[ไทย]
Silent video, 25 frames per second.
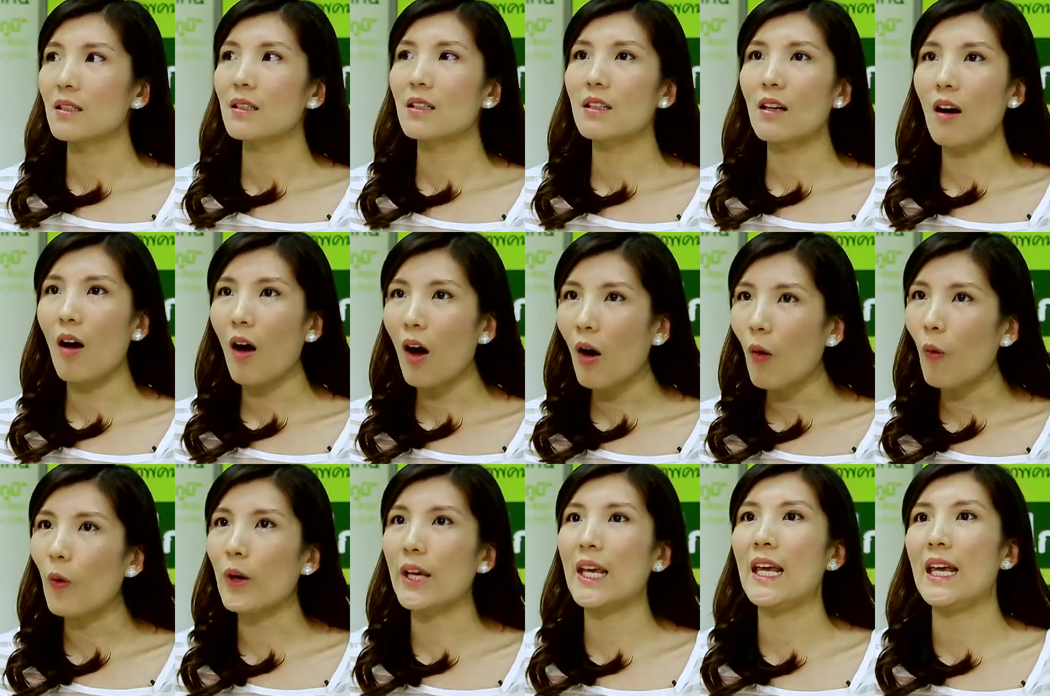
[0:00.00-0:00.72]
ซึ่งก็
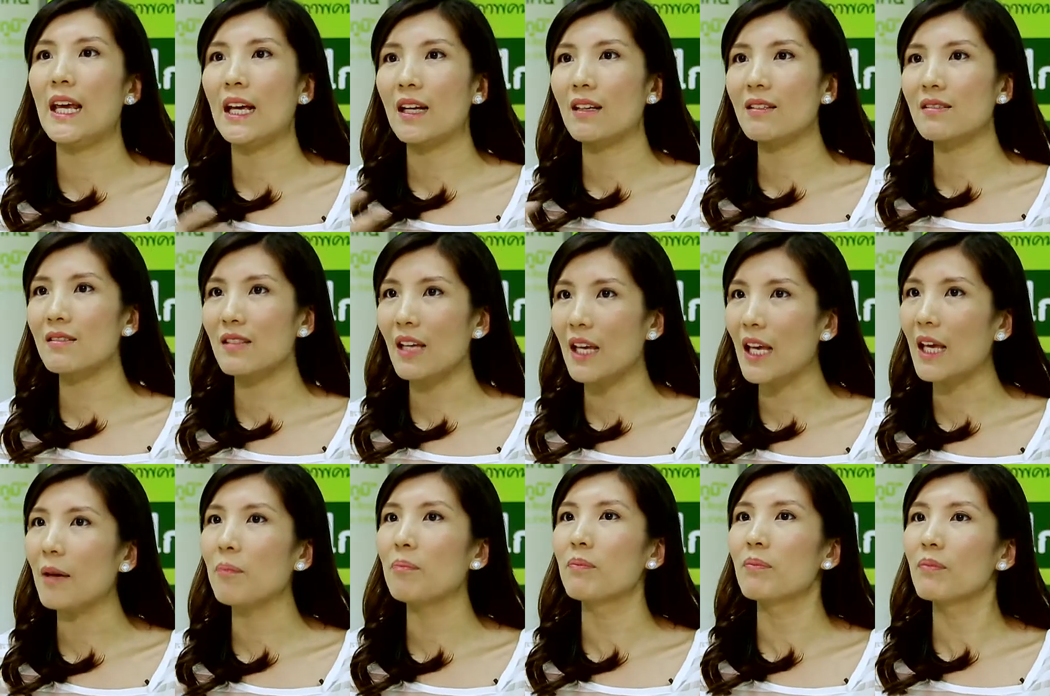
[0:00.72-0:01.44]
โอเคก็เซ
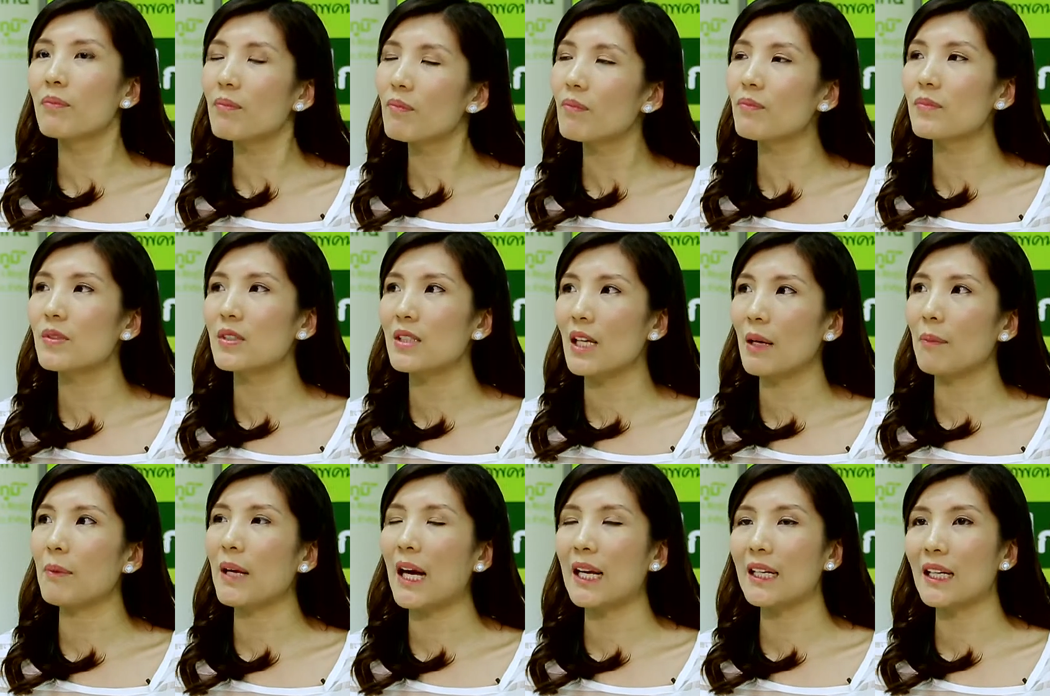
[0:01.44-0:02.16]
ฟเซ
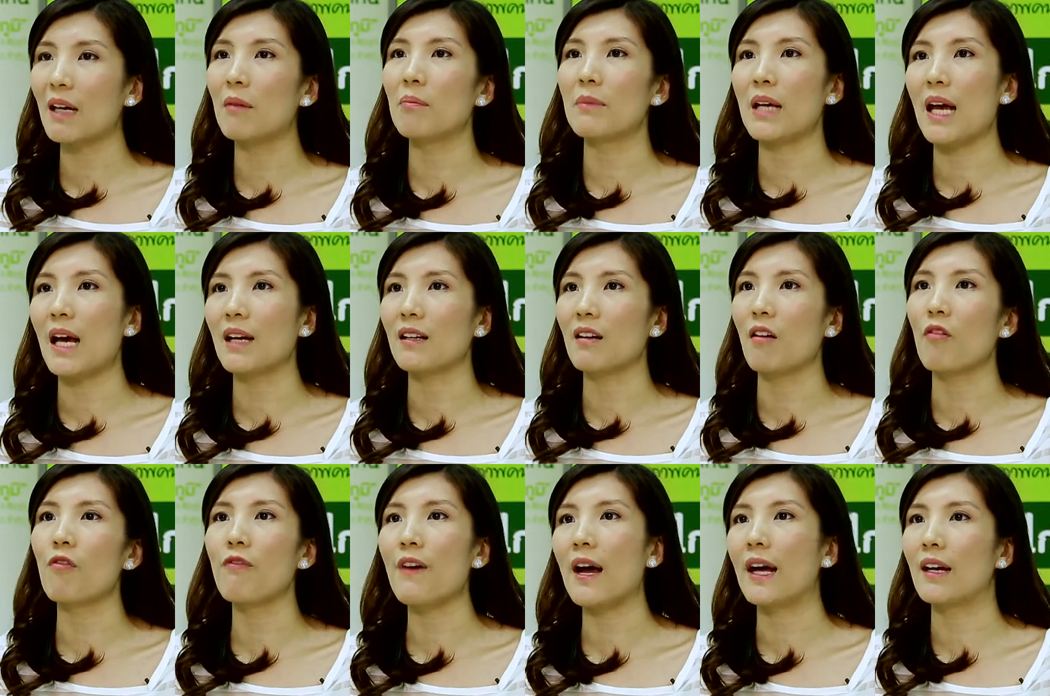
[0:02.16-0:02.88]
ฟการทำงาน
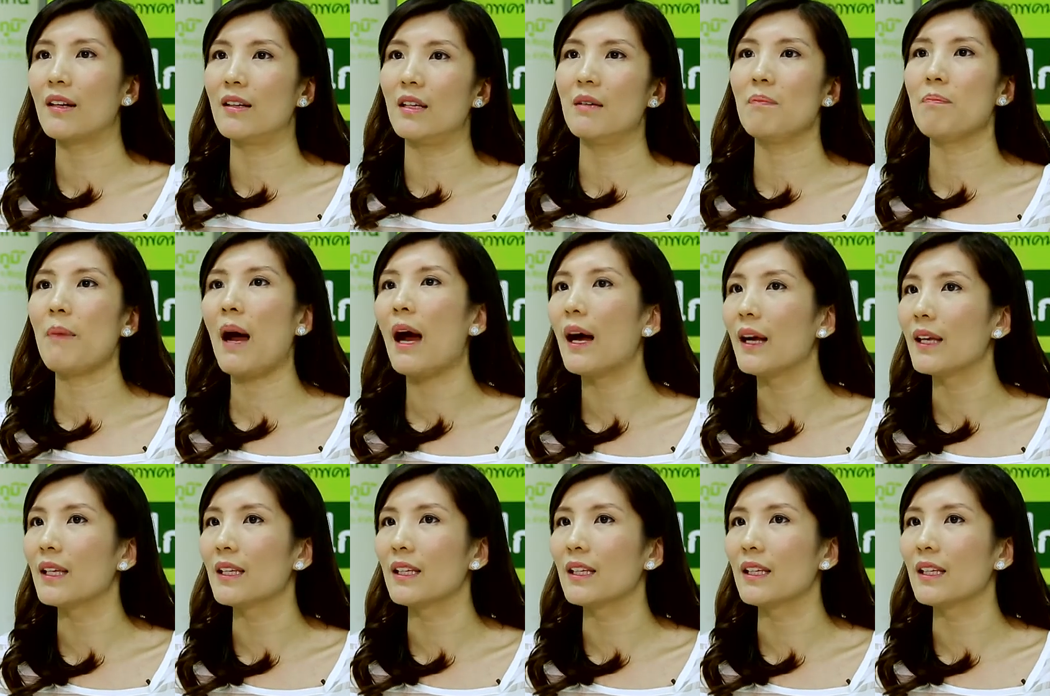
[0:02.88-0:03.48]
ของฟาร์มนี้ไป